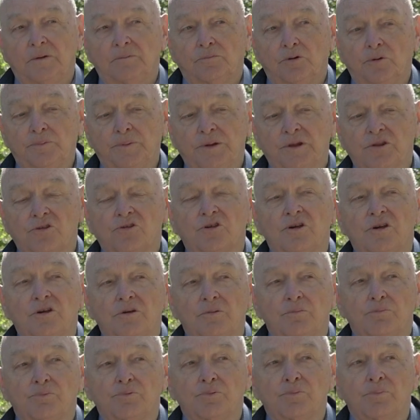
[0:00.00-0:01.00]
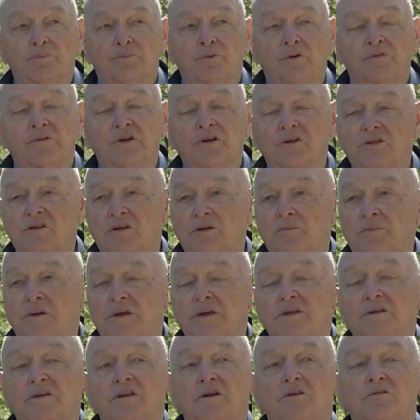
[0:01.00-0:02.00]
Po pierwsze, powierzchnie
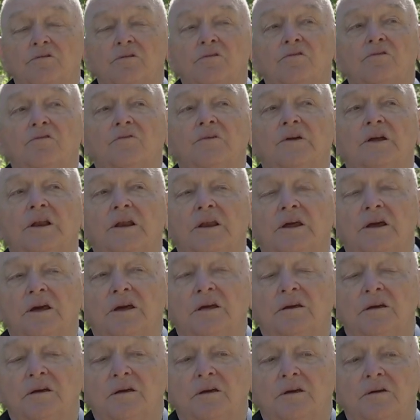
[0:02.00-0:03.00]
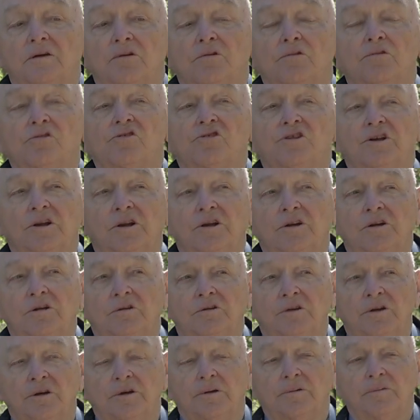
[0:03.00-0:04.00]
miejskie są zwykle
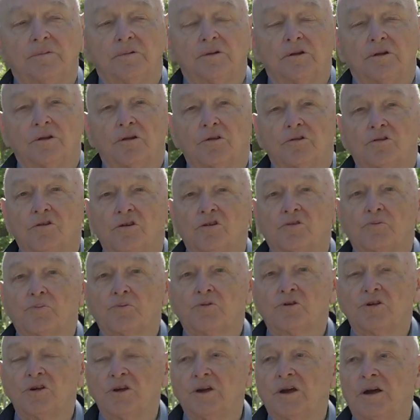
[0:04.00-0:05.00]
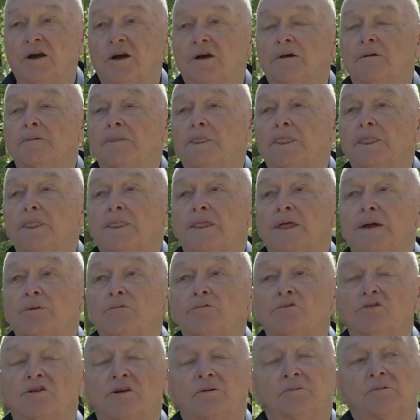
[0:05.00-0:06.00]
uszczelnione, co sprzyja
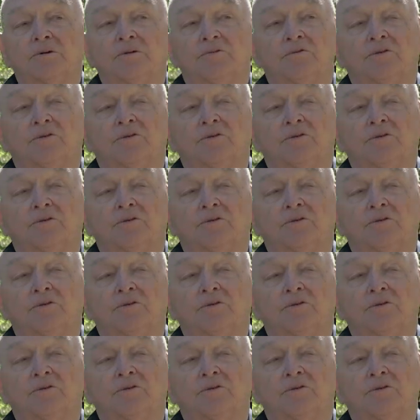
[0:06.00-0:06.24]
temu, żeby